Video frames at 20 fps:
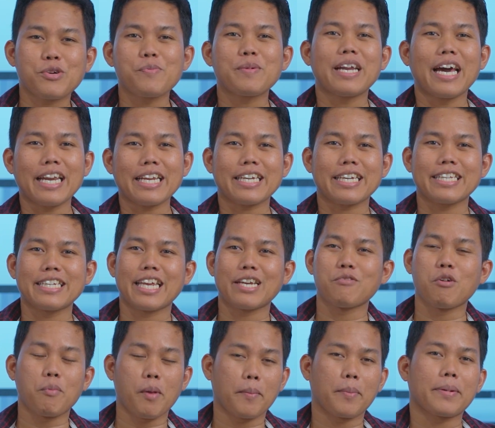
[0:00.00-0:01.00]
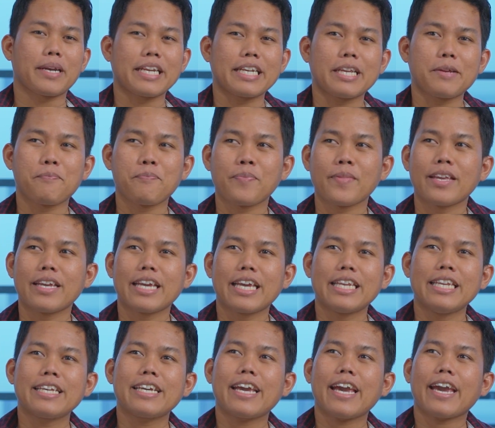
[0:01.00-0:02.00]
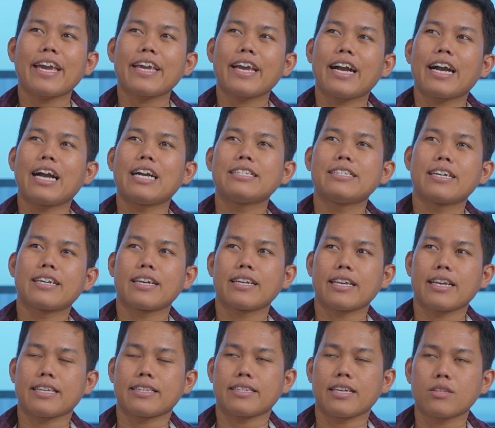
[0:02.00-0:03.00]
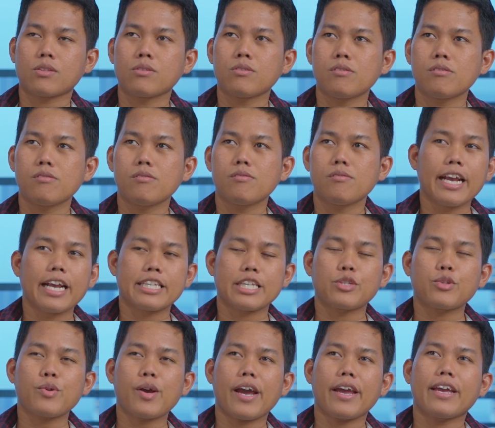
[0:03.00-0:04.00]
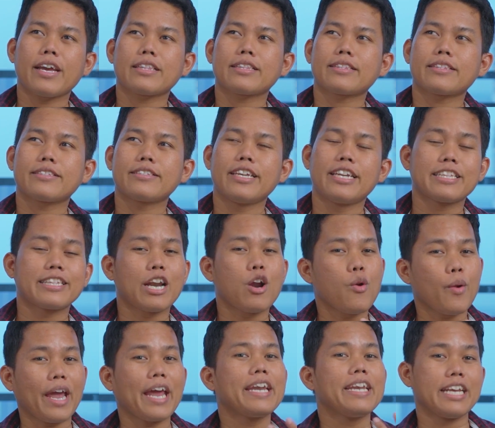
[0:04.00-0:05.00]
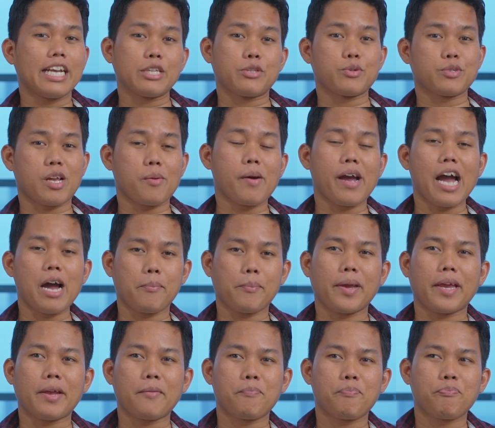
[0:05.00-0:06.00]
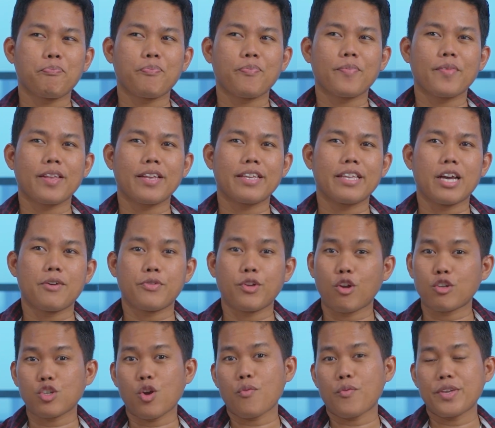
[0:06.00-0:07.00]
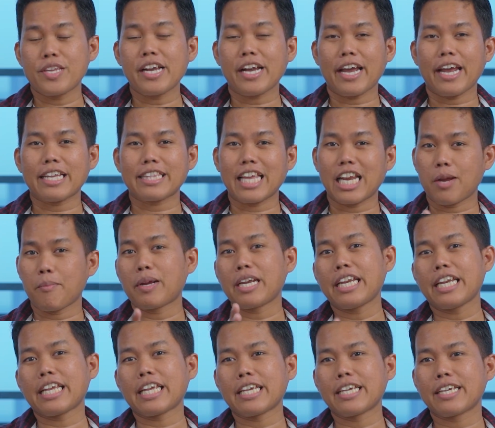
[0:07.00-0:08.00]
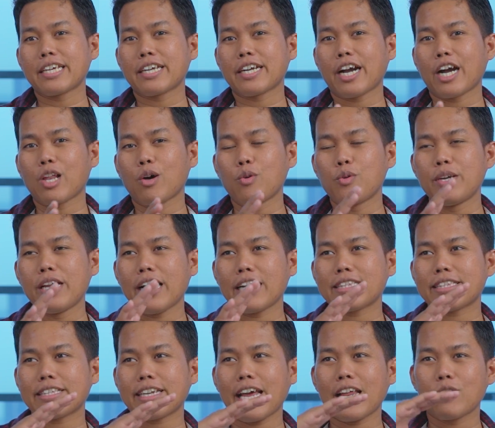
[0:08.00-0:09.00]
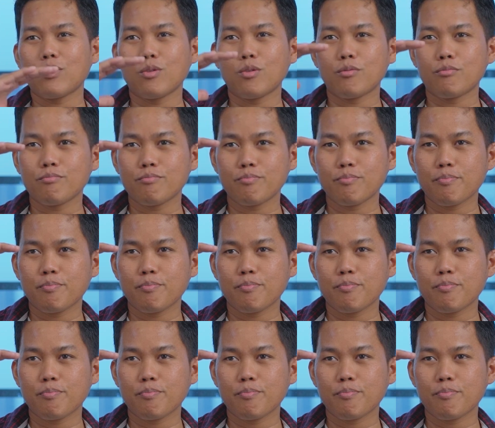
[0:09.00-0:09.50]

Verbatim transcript: cukup menarik ya dari wallpaper ini. Ini kayak ngajarin kita tuh, kita tuh kayak jadi terlalu edik gitu sama HP. Ya filosofinya kayak tanaman ini. Kalau udah terlalu